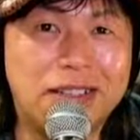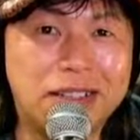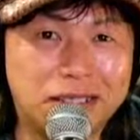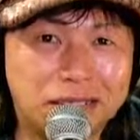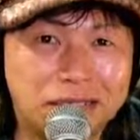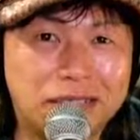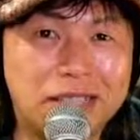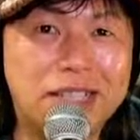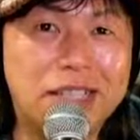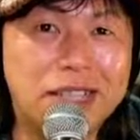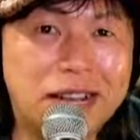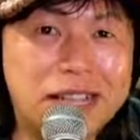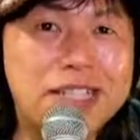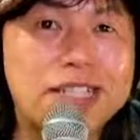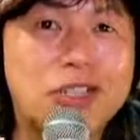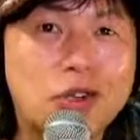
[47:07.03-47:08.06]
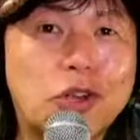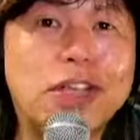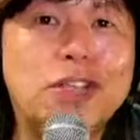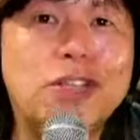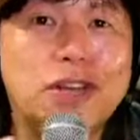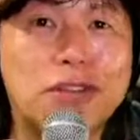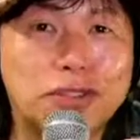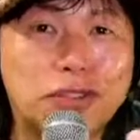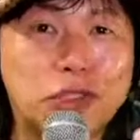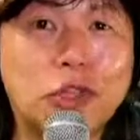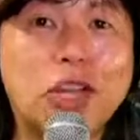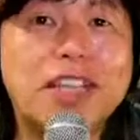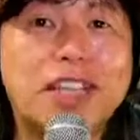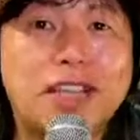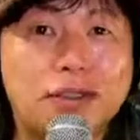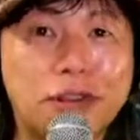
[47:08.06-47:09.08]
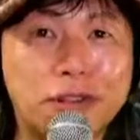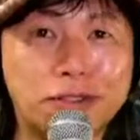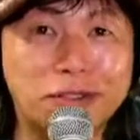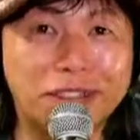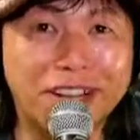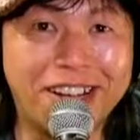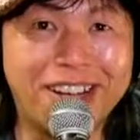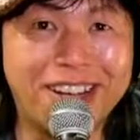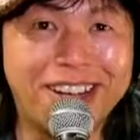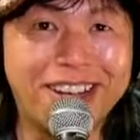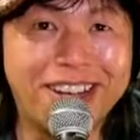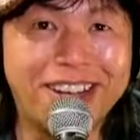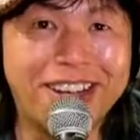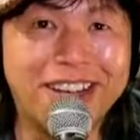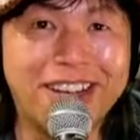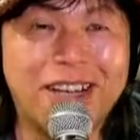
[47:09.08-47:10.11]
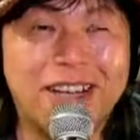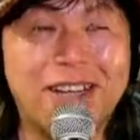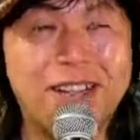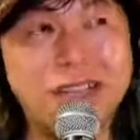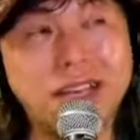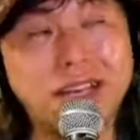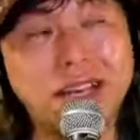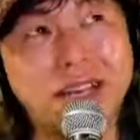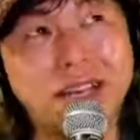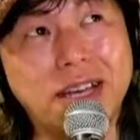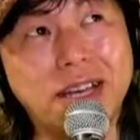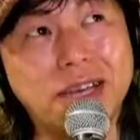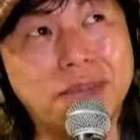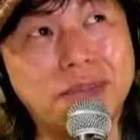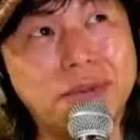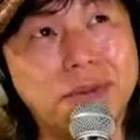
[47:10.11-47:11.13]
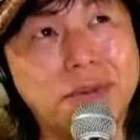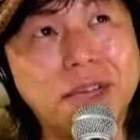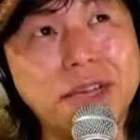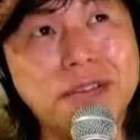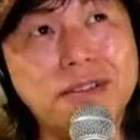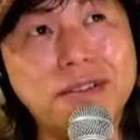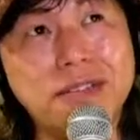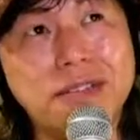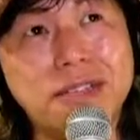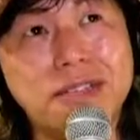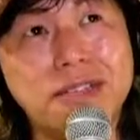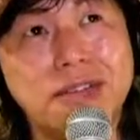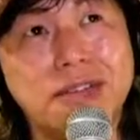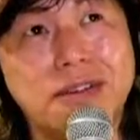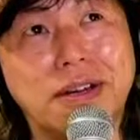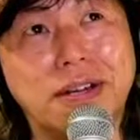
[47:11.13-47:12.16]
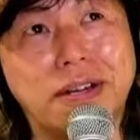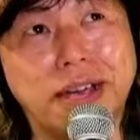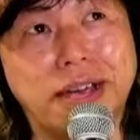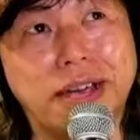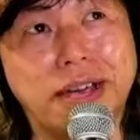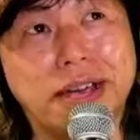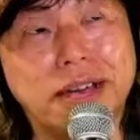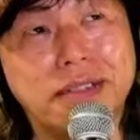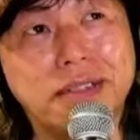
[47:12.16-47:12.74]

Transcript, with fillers: うん、いい感じに育ってくれる育ってくれるんですねでねあのフェイクレザーはね